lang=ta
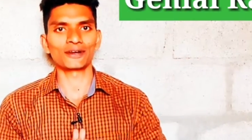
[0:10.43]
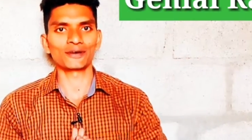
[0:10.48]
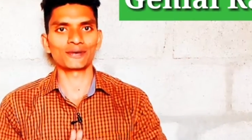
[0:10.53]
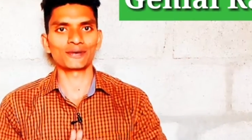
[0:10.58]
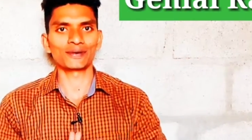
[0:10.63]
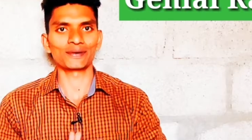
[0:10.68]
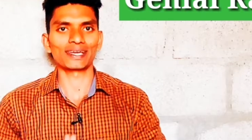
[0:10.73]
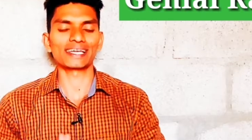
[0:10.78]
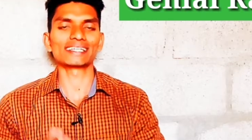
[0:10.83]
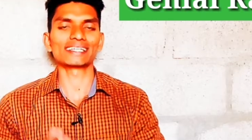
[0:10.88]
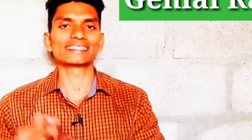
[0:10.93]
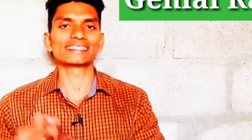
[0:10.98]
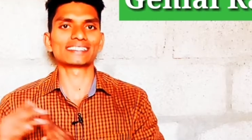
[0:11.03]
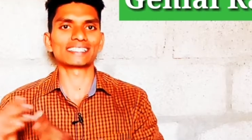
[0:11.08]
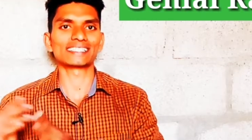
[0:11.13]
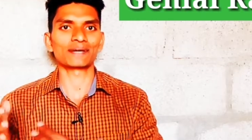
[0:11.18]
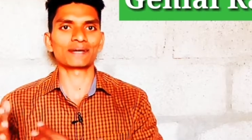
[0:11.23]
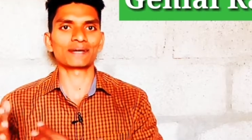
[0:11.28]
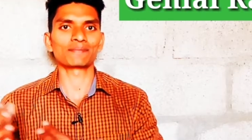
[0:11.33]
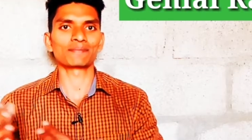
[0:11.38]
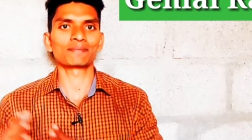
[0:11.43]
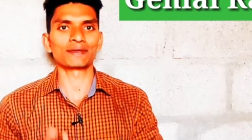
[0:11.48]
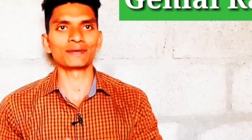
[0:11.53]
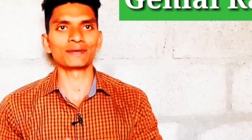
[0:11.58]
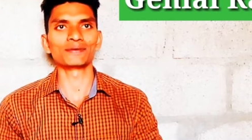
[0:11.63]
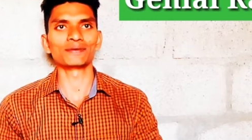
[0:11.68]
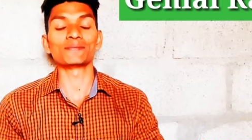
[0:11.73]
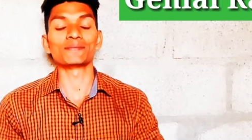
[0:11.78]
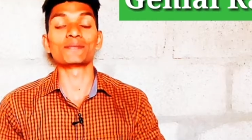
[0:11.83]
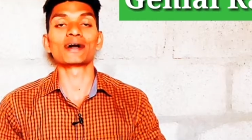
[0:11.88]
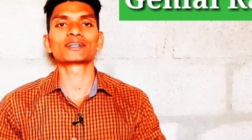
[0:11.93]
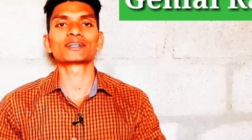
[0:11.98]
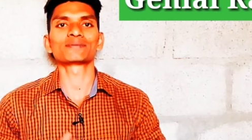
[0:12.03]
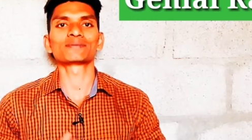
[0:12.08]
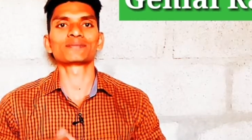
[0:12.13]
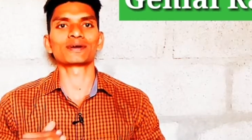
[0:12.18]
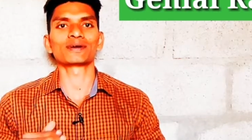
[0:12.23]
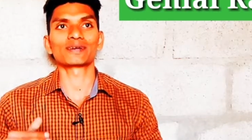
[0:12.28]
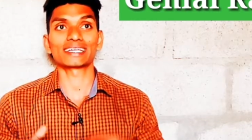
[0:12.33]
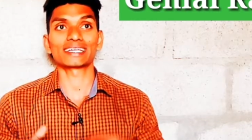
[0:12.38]
பொங்கலோடைய சிறப்பையும்
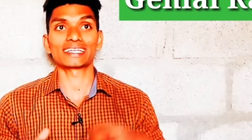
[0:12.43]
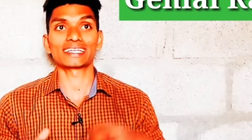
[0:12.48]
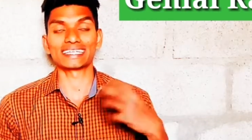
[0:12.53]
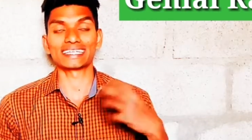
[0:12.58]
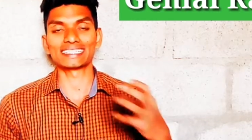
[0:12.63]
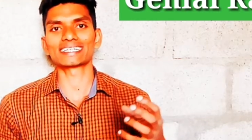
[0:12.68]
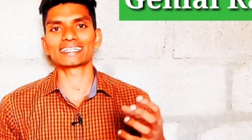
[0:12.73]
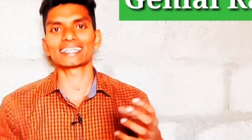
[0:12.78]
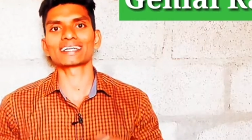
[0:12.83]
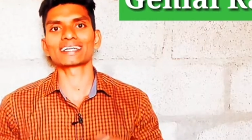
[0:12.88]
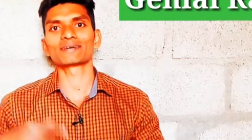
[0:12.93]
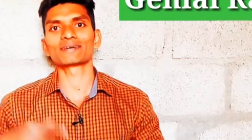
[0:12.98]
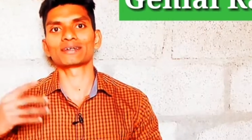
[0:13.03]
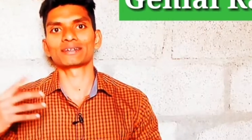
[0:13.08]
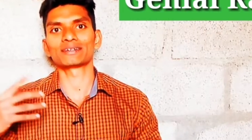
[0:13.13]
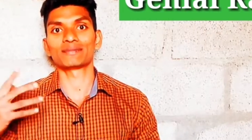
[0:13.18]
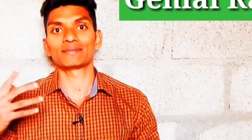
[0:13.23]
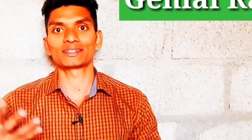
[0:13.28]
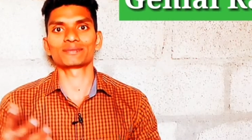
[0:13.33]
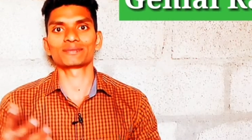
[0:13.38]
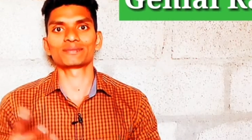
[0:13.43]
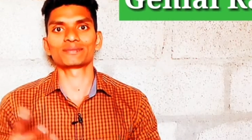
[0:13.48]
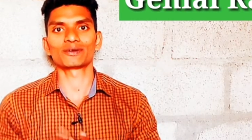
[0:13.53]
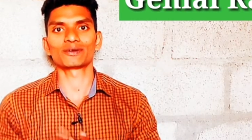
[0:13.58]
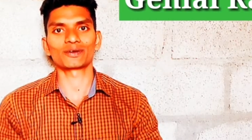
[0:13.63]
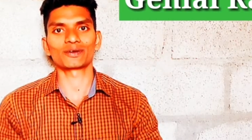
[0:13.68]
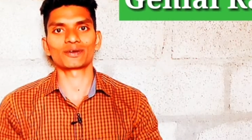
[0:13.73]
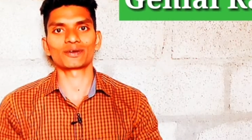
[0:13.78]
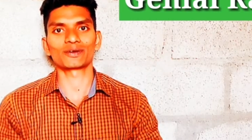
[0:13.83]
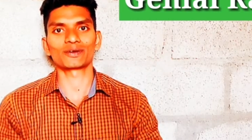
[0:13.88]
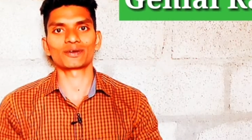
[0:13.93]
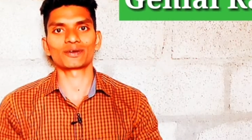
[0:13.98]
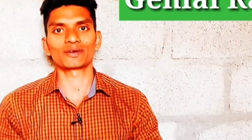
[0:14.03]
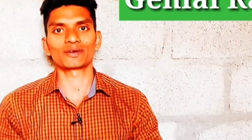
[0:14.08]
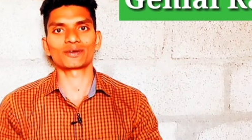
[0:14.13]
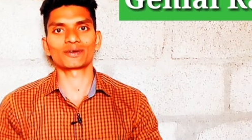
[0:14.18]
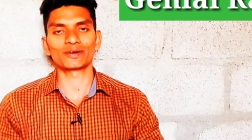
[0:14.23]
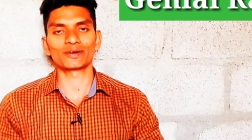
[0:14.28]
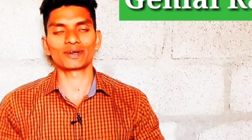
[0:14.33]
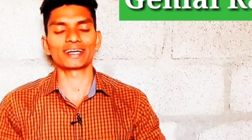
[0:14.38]
பொங்கலோட எதுக்காக நம்ம
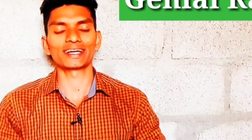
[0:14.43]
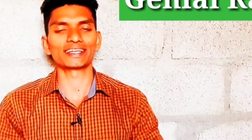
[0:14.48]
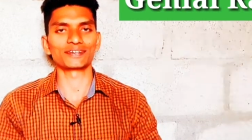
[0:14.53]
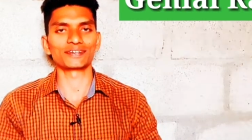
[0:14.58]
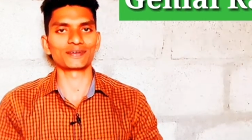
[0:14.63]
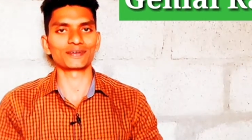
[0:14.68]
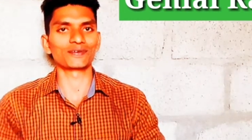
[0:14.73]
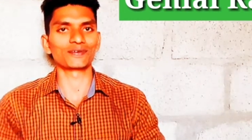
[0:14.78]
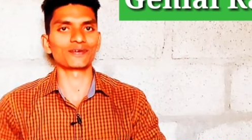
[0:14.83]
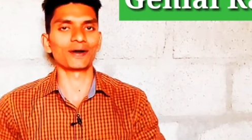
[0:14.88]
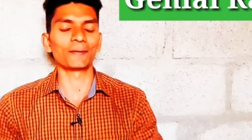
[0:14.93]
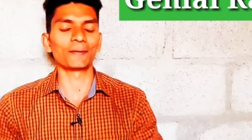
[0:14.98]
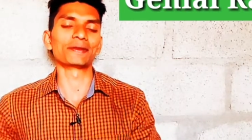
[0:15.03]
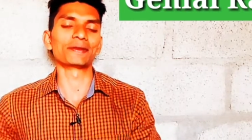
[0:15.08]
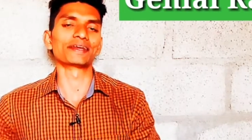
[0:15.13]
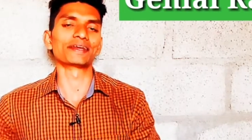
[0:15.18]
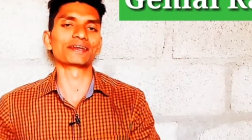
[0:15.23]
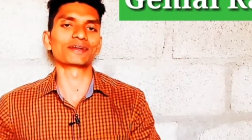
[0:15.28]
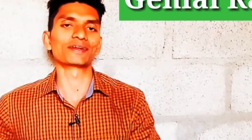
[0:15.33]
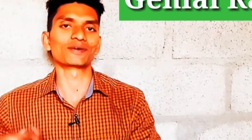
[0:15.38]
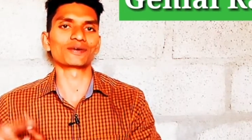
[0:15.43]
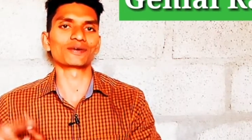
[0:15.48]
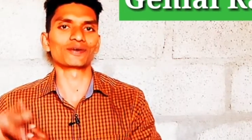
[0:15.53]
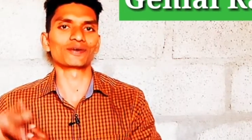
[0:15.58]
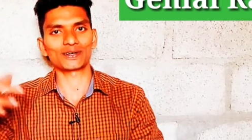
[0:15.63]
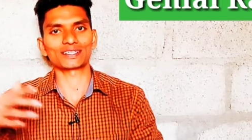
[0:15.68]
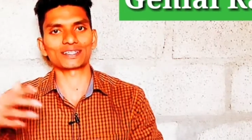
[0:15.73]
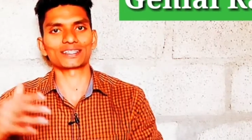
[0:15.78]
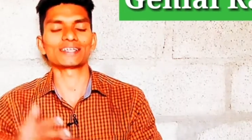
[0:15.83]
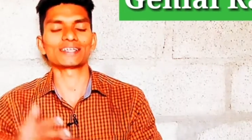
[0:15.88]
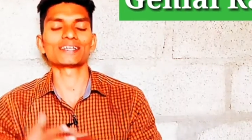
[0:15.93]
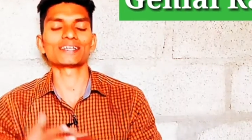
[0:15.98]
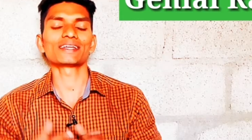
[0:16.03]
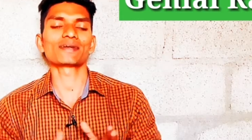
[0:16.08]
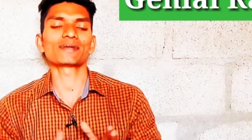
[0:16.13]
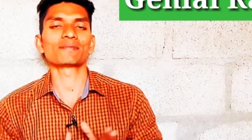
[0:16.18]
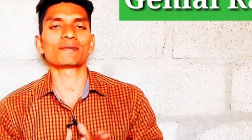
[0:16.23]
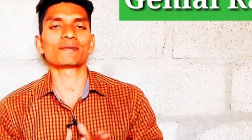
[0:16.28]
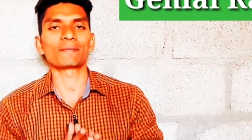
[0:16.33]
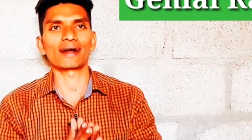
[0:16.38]
பொங்கலை கொண்டாடிட்டு இருக்கோம் அப்படின்ற ஒரு நோக்கத்தையும்
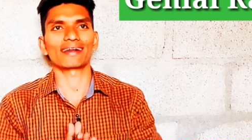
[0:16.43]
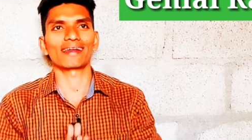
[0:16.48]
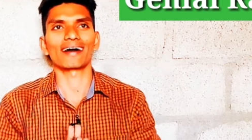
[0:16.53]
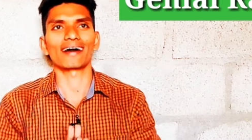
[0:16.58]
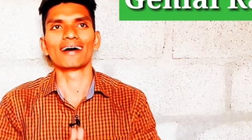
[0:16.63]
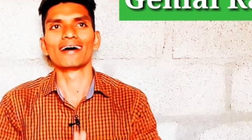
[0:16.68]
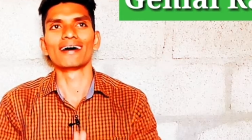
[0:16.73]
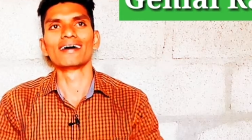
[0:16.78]
நம்ம பார்க்கலாம்